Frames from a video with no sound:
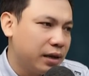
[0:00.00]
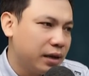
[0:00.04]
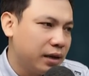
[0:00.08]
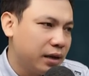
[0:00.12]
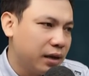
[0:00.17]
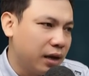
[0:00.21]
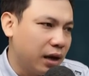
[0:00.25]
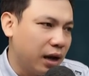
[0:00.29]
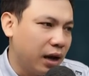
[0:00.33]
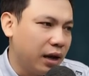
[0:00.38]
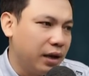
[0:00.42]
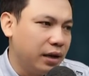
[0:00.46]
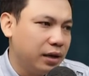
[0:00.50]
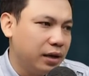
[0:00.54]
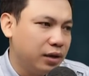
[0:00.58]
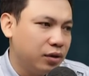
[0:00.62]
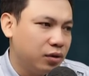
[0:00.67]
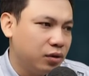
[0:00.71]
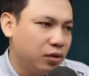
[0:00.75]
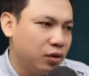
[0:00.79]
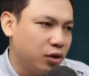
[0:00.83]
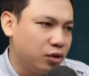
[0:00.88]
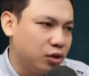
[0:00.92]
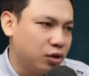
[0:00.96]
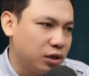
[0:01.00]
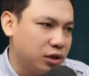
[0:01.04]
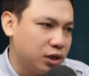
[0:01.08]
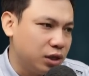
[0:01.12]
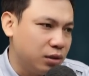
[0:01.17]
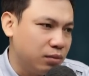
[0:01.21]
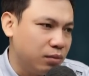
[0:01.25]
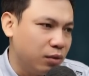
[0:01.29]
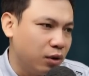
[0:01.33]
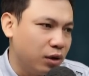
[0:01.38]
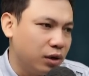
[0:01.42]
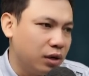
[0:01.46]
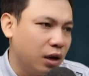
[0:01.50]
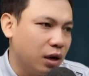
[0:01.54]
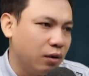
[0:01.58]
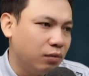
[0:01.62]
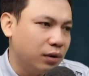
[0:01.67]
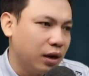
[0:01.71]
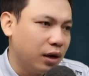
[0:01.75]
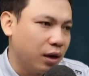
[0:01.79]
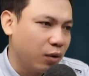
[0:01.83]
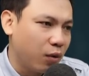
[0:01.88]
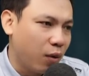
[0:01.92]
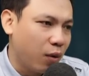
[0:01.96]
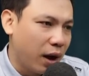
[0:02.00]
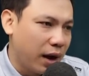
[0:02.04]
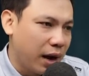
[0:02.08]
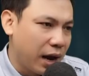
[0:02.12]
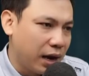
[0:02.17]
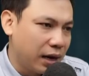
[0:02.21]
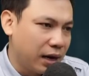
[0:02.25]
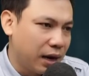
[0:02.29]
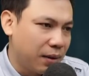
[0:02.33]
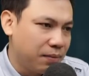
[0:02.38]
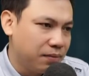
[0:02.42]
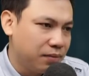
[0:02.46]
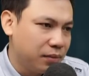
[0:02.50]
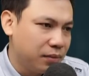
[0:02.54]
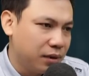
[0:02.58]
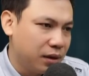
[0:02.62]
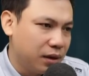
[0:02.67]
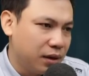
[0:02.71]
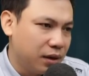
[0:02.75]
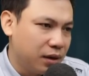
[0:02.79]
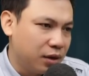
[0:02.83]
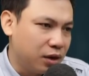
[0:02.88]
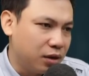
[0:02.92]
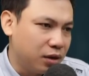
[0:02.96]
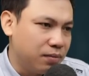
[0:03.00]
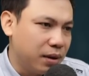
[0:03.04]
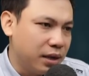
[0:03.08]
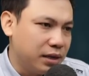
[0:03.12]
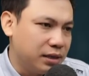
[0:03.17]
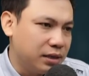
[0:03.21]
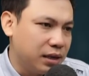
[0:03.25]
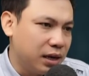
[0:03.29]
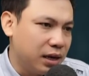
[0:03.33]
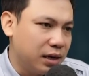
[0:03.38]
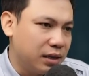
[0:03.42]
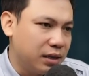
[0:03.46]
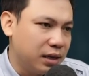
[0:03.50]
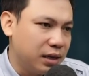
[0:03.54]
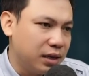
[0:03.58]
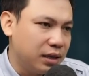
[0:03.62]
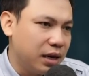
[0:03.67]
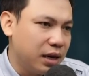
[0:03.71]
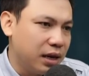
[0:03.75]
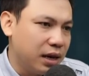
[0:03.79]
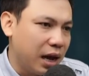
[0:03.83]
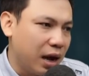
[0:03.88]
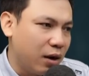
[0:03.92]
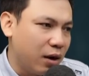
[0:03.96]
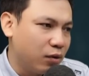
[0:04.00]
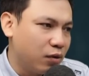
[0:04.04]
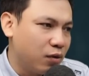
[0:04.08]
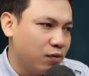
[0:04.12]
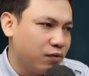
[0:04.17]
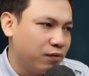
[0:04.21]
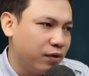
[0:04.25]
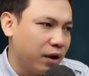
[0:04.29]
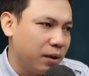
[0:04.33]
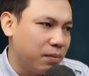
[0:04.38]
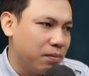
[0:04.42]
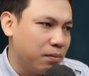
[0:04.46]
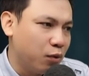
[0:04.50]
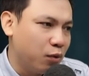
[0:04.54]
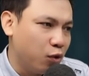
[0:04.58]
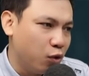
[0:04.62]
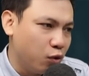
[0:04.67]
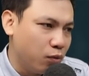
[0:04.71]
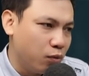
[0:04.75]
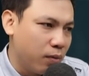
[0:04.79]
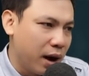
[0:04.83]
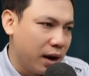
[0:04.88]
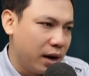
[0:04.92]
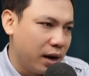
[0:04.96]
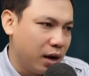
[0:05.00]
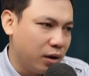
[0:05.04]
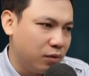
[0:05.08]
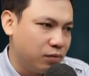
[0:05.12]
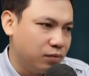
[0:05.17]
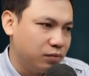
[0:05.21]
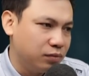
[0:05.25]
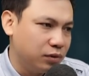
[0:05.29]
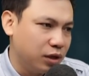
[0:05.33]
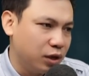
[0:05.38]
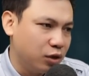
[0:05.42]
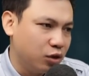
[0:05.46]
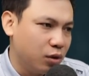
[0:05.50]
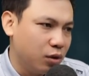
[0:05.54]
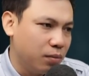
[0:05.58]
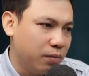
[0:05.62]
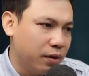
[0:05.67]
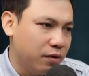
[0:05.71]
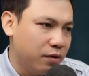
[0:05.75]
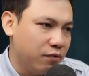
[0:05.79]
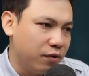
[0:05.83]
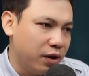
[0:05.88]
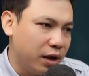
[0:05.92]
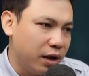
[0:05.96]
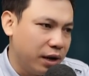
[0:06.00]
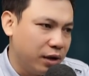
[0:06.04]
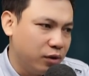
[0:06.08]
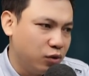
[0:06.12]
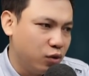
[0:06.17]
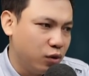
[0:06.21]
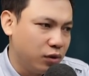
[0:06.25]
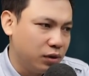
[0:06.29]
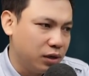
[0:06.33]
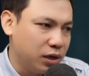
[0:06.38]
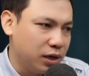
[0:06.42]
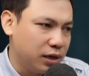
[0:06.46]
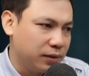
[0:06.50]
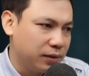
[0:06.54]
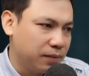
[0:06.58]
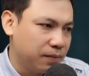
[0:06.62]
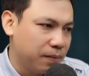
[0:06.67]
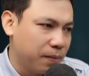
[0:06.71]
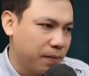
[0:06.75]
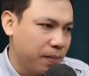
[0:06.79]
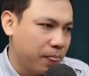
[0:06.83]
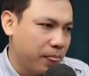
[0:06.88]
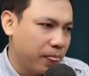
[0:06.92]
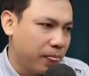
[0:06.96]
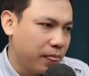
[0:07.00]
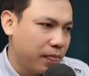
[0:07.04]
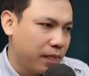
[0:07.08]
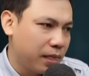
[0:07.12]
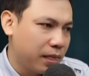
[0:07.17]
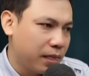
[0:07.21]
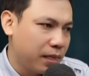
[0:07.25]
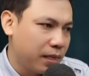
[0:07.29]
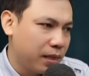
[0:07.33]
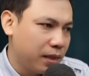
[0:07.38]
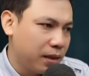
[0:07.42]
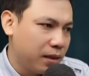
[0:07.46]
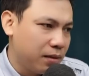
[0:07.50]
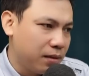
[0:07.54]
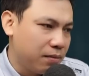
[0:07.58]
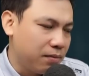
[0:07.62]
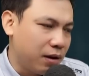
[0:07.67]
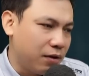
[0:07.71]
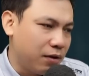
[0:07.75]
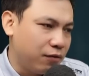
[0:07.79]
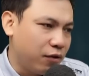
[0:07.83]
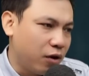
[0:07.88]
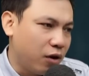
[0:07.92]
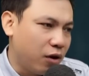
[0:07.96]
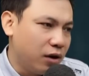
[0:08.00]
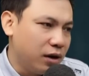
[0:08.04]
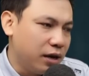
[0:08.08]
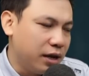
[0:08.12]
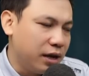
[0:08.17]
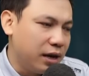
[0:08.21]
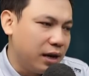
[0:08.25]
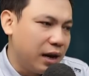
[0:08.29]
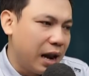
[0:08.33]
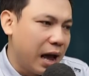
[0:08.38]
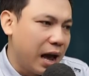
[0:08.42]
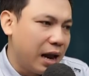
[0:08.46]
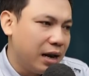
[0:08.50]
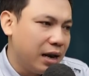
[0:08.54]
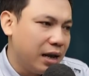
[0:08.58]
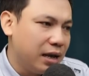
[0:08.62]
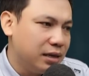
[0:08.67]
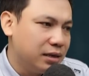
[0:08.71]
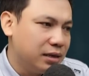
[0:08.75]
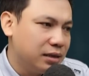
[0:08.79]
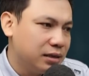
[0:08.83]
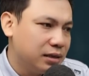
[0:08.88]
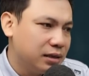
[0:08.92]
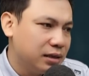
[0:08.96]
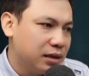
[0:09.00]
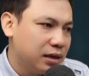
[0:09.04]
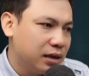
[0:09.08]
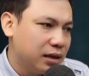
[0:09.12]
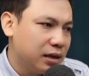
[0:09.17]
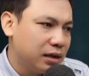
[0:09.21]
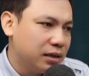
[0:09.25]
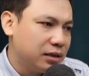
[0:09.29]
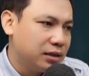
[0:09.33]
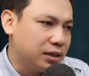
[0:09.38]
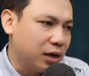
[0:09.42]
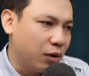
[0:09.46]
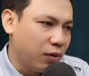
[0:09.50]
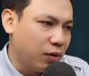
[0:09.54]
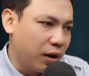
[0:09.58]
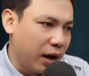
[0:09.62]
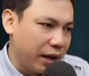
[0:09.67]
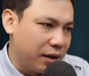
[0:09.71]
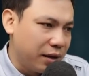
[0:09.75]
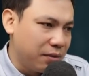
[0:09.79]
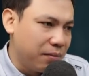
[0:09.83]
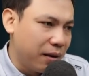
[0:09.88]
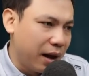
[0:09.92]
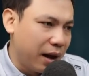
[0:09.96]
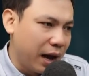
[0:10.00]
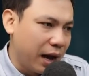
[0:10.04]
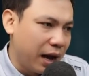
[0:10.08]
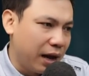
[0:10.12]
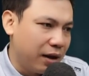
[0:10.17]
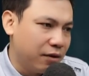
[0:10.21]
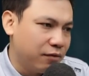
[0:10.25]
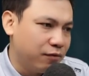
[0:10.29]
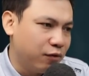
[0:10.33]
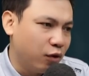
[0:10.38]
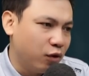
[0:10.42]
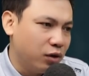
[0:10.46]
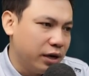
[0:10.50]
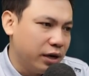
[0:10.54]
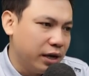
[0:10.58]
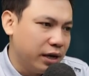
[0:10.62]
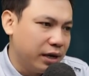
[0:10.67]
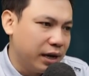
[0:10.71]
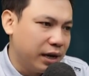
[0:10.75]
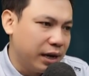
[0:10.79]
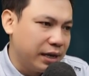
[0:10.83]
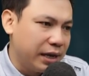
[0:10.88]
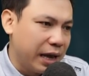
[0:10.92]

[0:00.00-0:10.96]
Chị bước rào cẳng theo đà của hai chiếc bồ rún lên rún xuống. Này chị Hương, tôi nói cho bà biết, tôi có hết chứng cứ rồi đấy. Không liệu mà làm thì chẳng ra gì với tôi đâu.